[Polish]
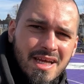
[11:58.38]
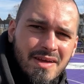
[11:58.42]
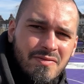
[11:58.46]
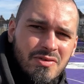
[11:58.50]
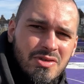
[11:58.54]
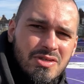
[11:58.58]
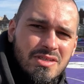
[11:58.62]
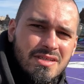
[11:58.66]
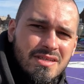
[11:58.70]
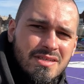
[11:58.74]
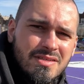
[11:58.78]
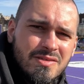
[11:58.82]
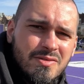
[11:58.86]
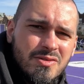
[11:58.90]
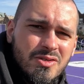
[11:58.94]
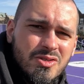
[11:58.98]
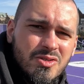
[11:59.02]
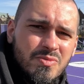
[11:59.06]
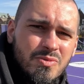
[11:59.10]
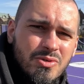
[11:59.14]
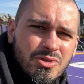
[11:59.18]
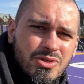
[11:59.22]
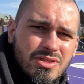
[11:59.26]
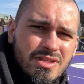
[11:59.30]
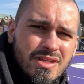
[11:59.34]
jak widzicie, jest
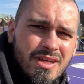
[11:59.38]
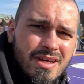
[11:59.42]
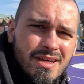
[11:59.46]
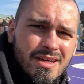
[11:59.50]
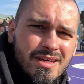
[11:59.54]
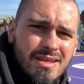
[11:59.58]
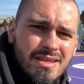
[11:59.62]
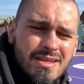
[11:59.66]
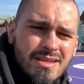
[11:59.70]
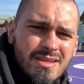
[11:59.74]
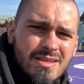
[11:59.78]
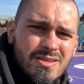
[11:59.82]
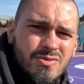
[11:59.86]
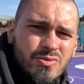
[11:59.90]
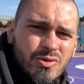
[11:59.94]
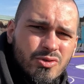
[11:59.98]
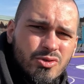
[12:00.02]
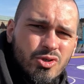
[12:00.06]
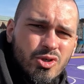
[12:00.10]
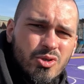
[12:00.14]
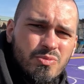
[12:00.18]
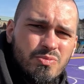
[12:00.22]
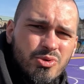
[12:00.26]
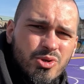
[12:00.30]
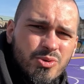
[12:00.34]
kosmiczna.
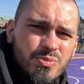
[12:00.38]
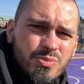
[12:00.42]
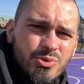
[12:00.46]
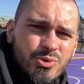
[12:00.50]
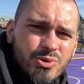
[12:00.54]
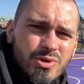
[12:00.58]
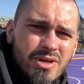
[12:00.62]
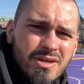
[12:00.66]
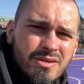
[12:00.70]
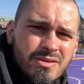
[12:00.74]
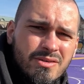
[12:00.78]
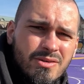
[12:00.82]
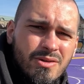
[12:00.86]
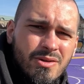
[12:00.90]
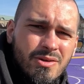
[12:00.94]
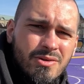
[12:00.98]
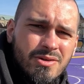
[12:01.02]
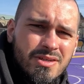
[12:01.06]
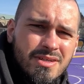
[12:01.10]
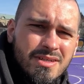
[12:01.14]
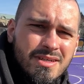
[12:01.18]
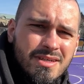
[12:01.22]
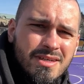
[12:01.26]
Złoto i purpura, kolory